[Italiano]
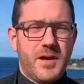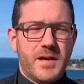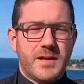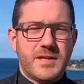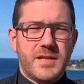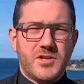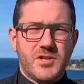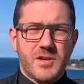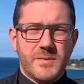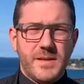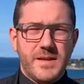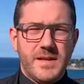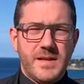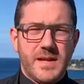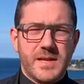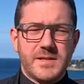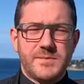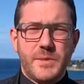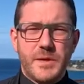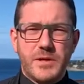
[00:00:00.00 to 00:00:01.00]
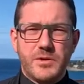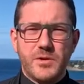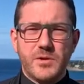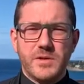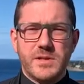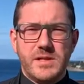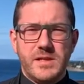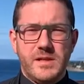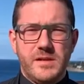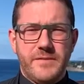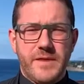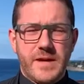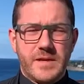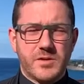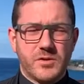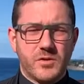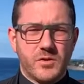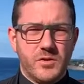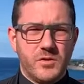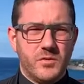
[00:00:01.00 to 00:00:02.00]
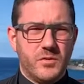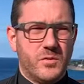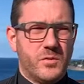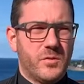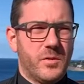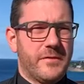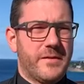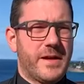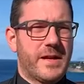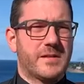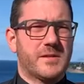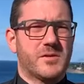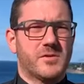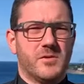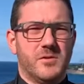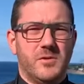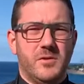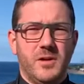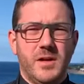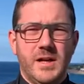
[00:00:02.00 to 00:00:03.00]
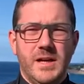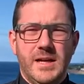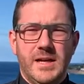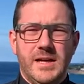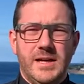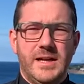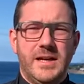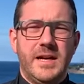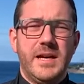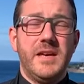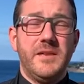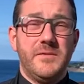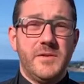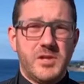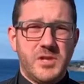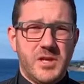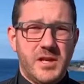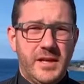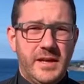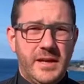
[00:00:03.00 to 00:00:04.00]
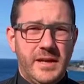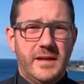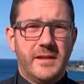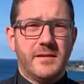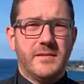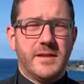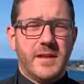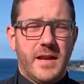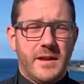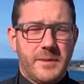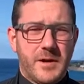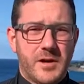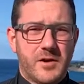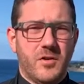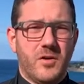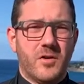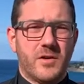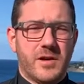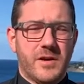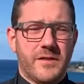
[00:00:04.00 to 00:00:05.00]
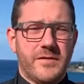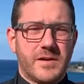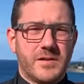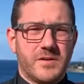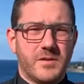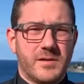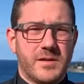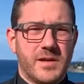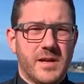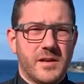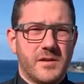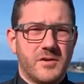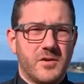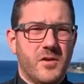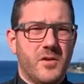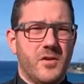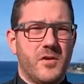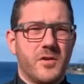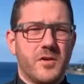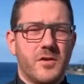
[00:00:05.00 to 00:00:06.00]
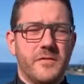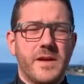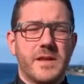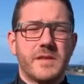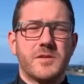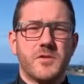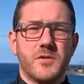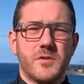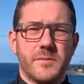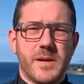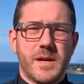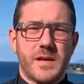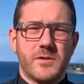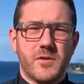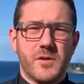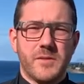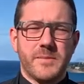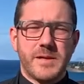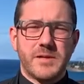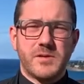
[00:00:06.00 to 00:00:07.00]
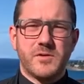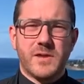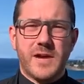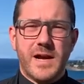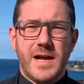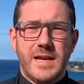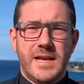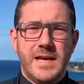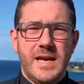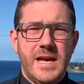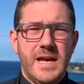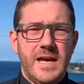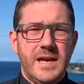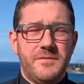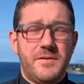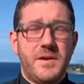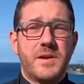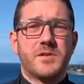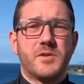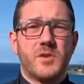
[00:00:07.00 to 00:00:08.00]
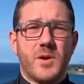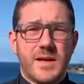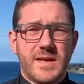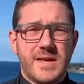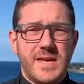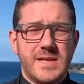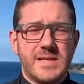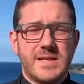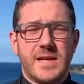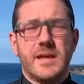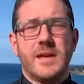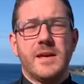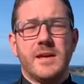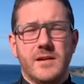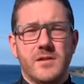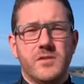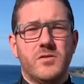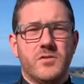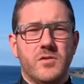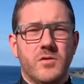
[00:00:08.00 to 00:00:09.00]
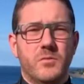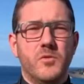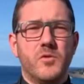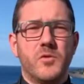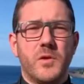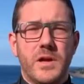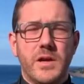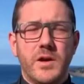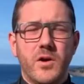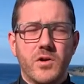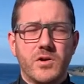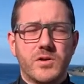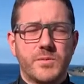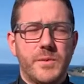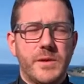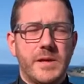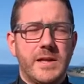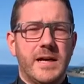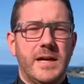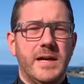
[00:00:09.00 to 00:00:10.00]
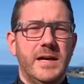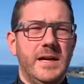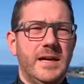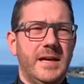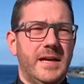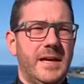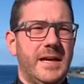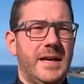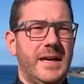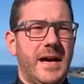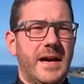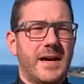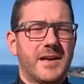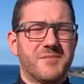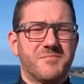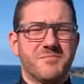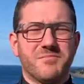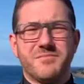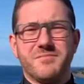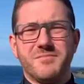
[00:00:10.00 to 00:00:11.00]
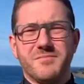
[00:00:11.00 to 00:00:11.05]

atteggiamenti rispettosi verso chiunque, verso eh, i vicini della parrocchia, verso il territorio, verso gli operatori pastorali, verso la chiesa che comunque li ospita, e anche